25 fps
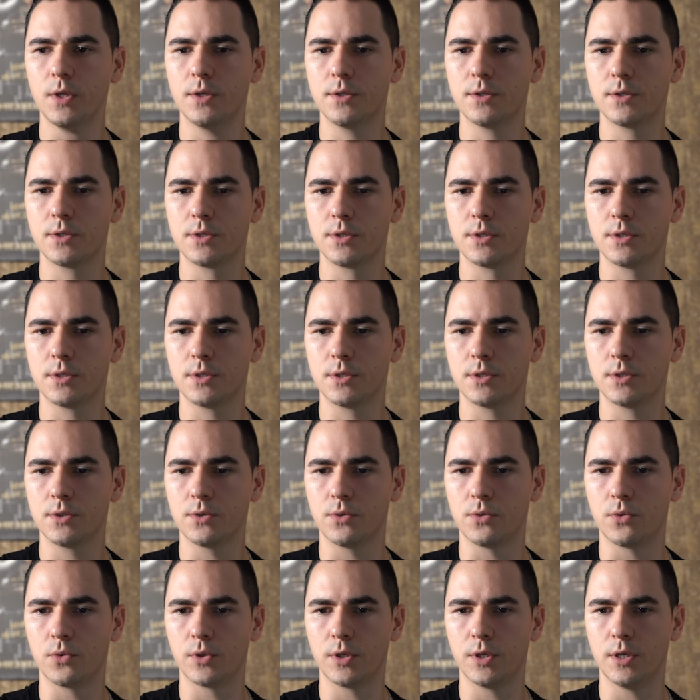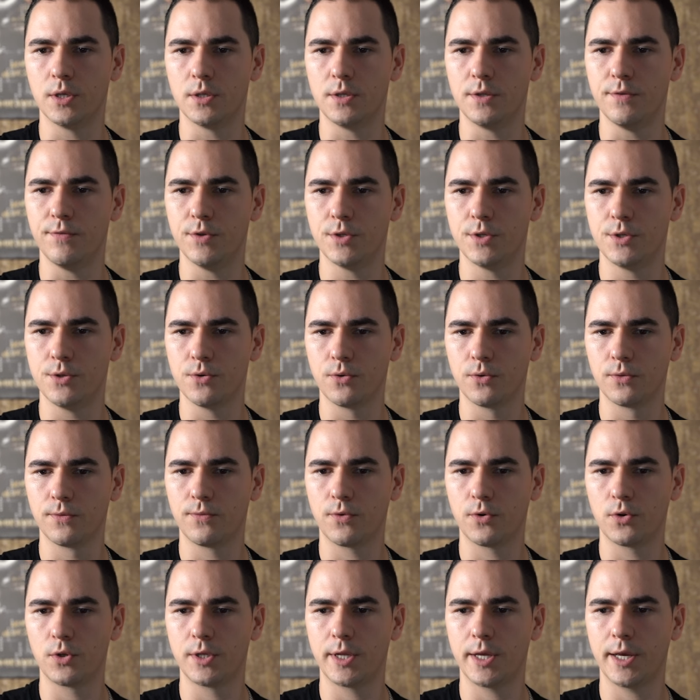So, hier die Vision
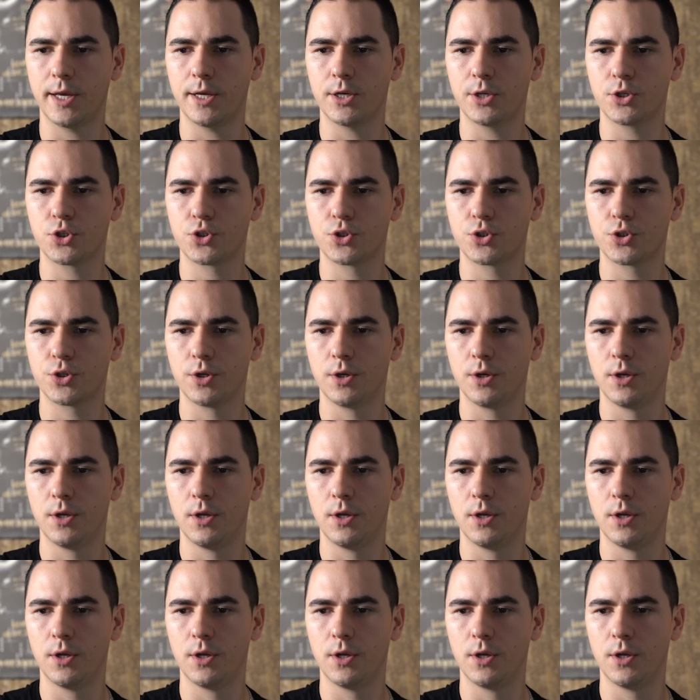von Dash.